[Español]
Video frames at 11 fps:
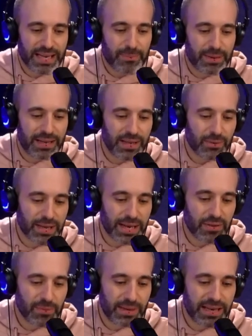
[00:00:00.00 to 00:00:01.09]
Viniru quiere
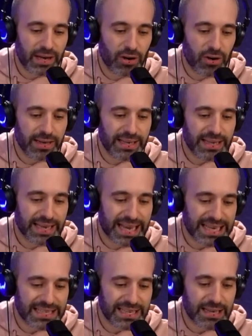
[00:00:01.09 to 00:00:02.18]
decir vinilo y
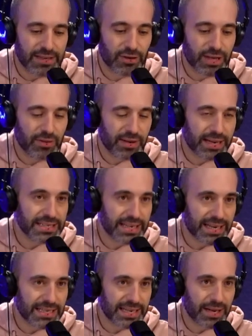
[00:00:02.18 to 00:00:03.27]
casa no quiere decir casa.
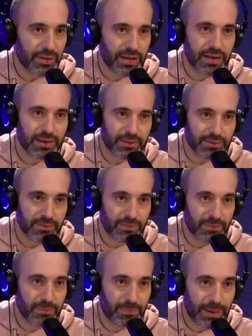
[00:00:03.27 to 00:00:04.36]
Casa quiere decir... Hmm.
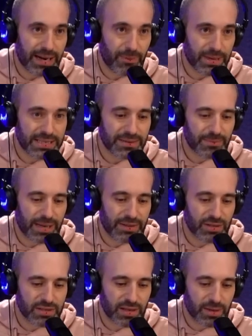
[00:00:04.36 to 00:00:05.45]
Paraguas. Paraguas.
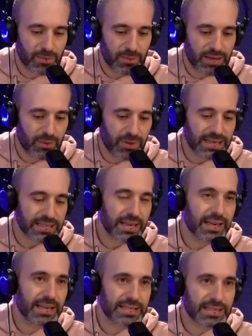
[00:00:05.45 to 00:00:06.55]
entonces, vinirugasa
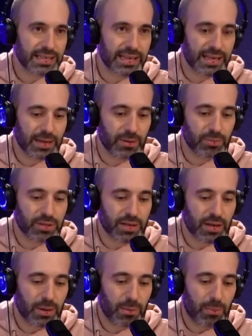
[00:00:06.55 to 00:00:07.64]
es, eh, pues
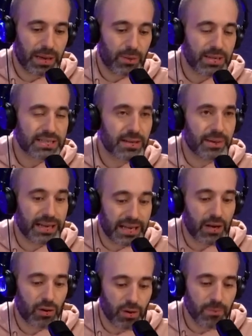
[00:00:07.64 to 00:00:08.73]
paraguas, de,
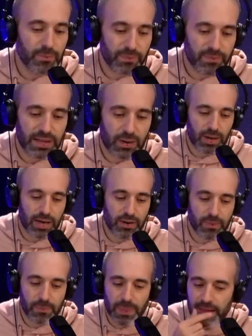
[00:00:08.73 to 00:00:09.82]
vinilo, mm. tal ¿no?
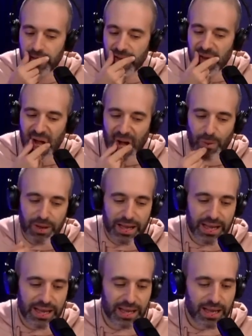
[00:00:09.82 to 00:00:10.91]
Muy bien.
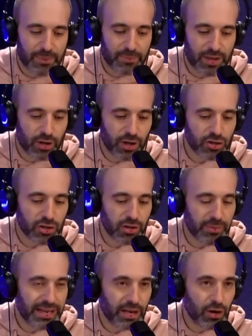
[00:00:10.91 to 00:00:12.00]
Aunque creo que no son de
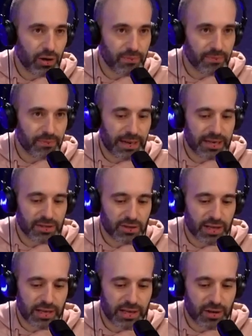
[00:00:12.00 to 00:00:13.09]
vinilo, ¿vale? Son
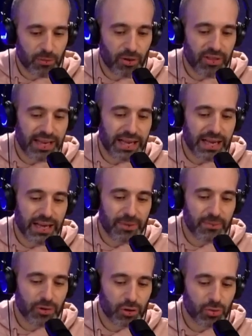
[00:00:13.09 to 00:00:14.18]
de, como diría
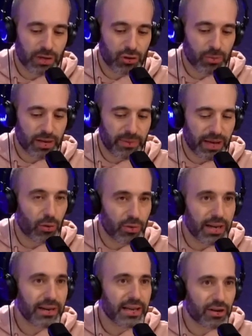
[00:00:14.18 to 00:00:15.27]
um, youtuber Tuber
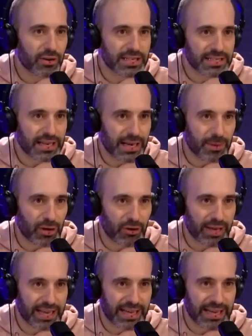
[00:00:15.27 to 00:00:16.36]
Viejuner, que creo que es amigo
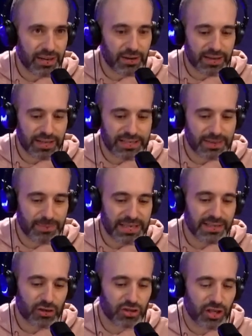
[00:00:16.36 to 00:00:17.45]
de Gaikan, es de
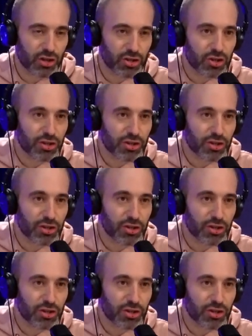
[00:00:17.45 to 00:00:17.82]
plástico chinoso.